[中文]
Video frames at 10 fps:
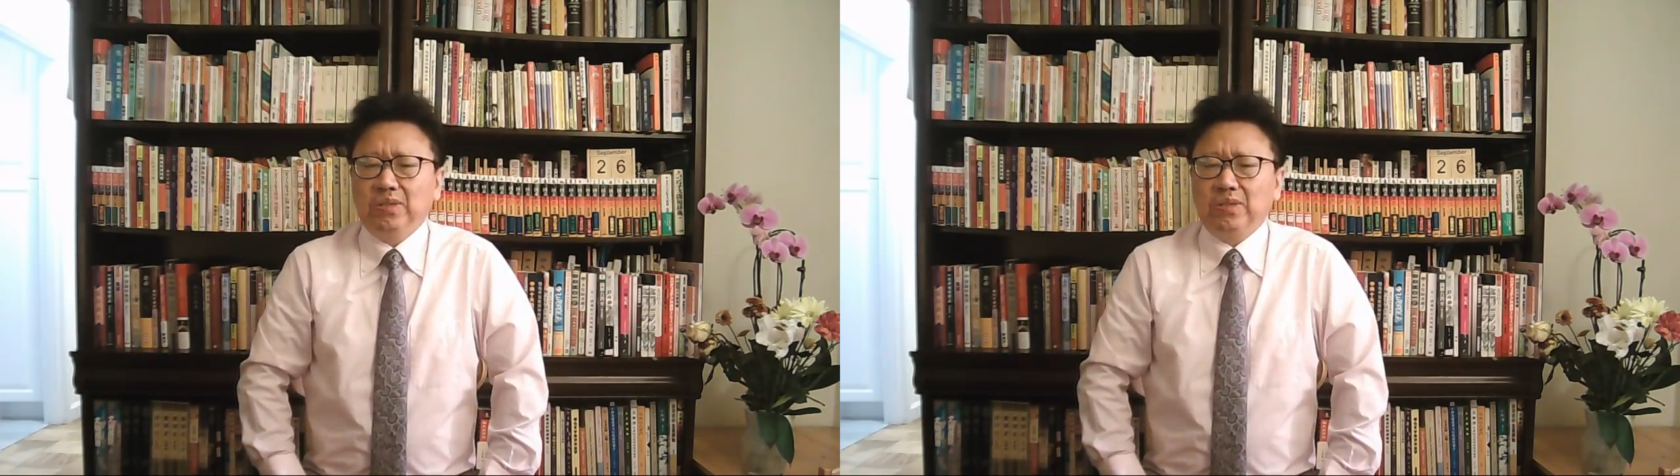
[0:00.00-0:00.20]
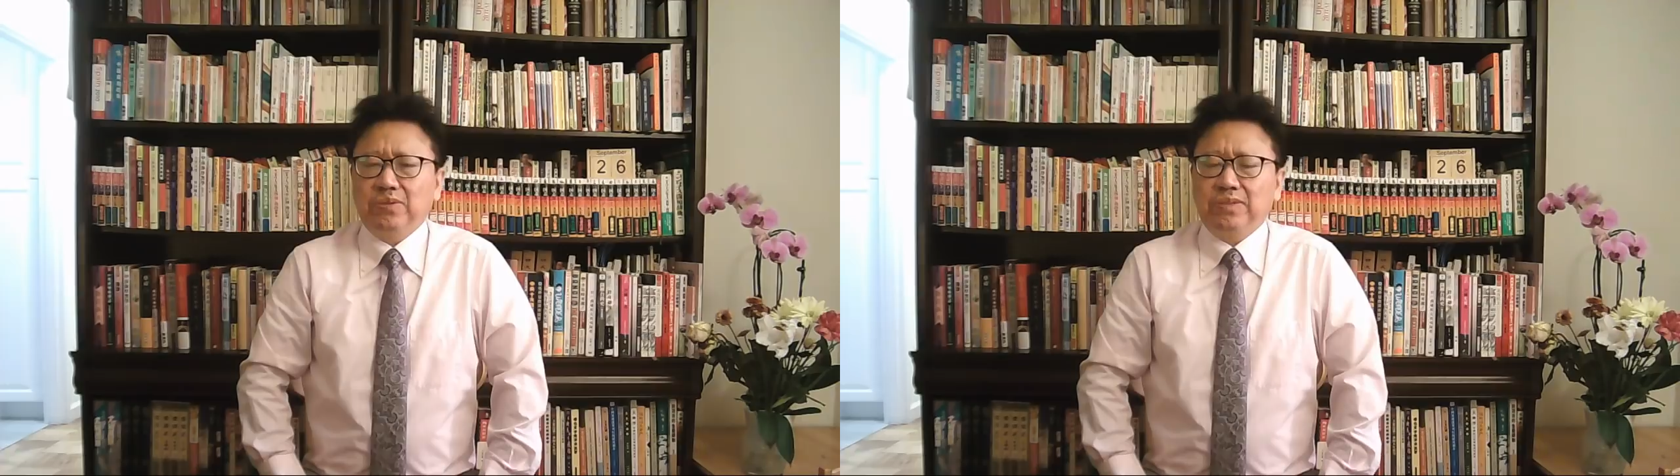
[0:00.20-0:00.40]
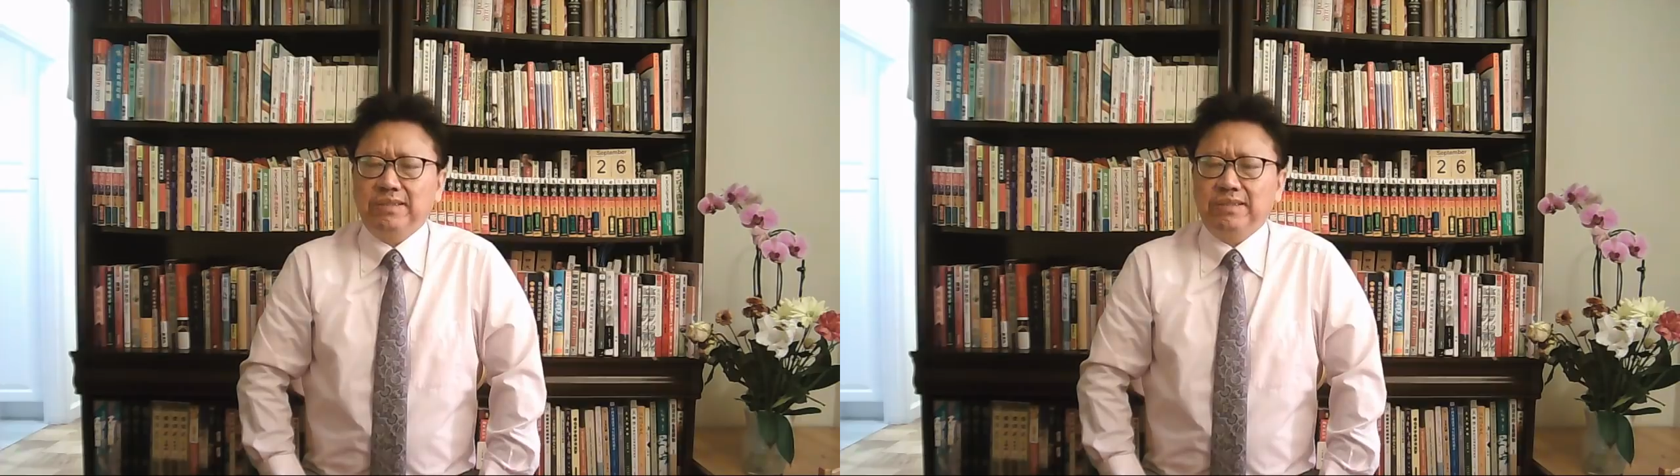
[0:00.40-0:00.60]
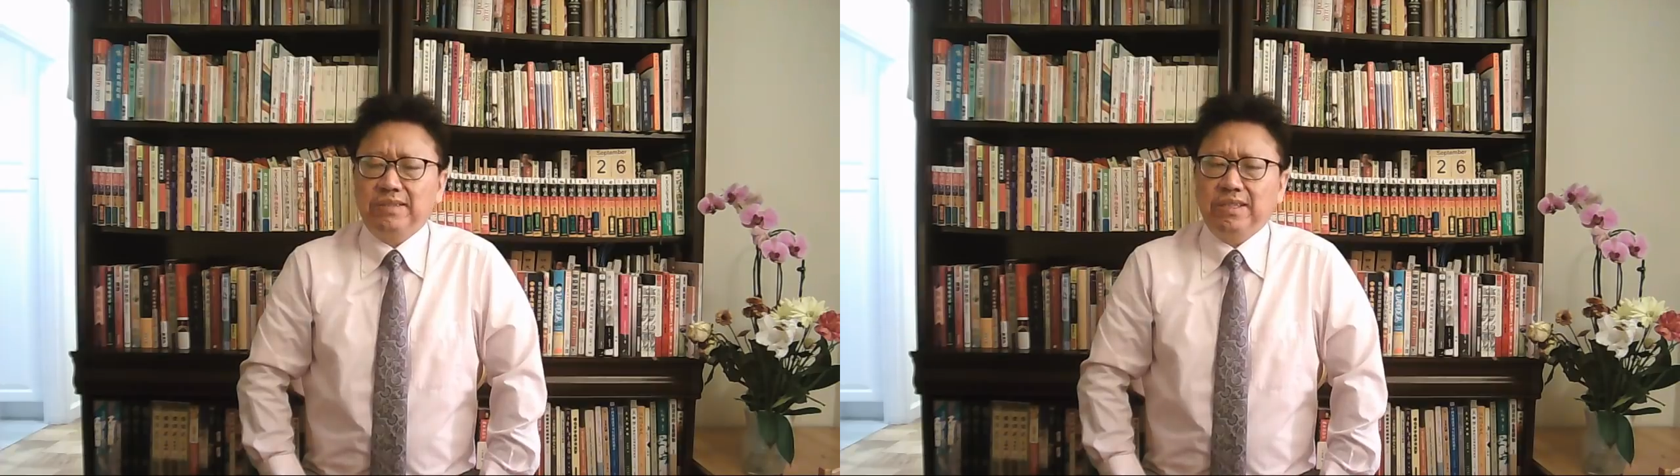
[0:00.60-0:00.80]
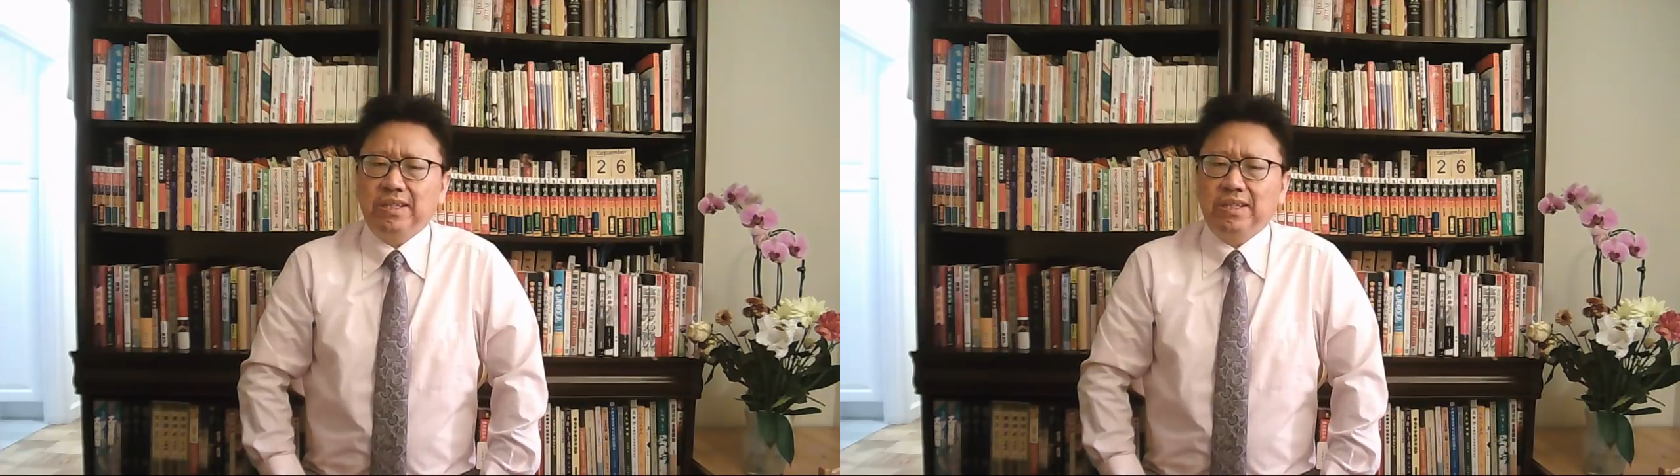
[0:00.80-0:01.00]
同时呢，
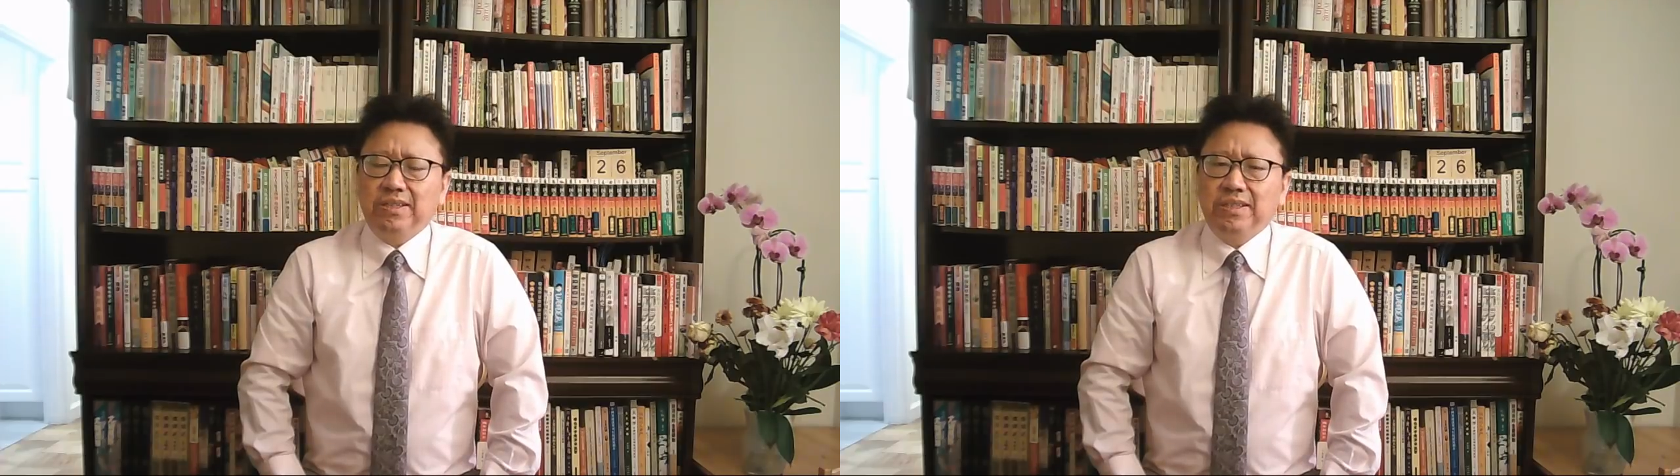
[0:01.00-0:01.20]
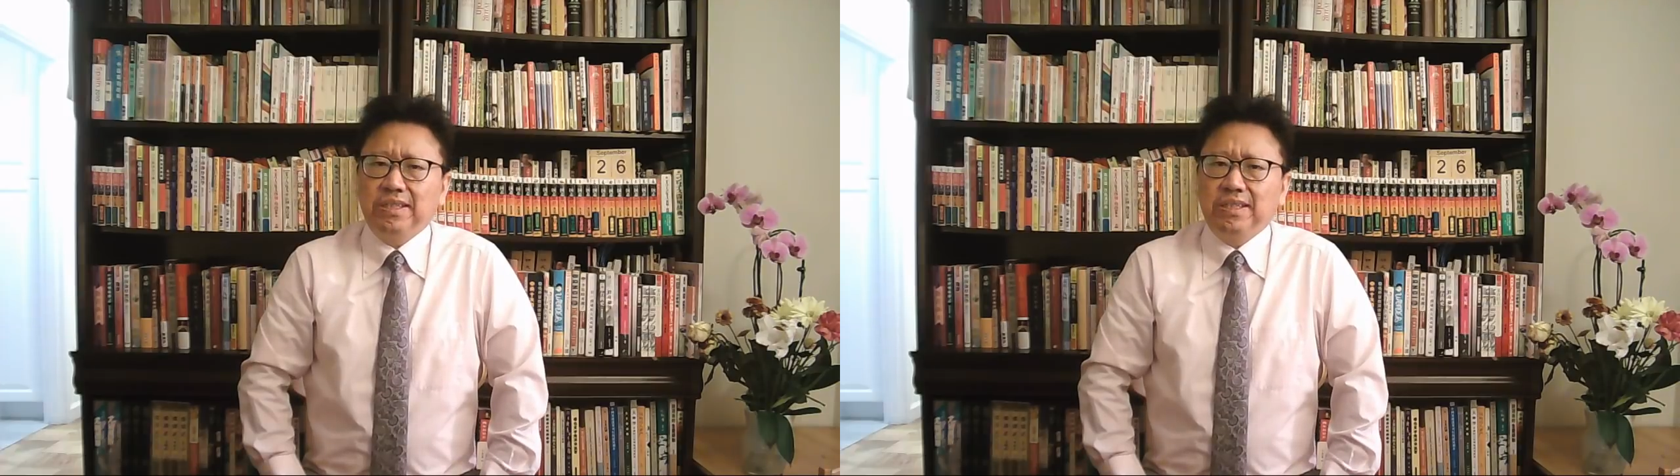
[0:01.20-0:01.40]
这个要，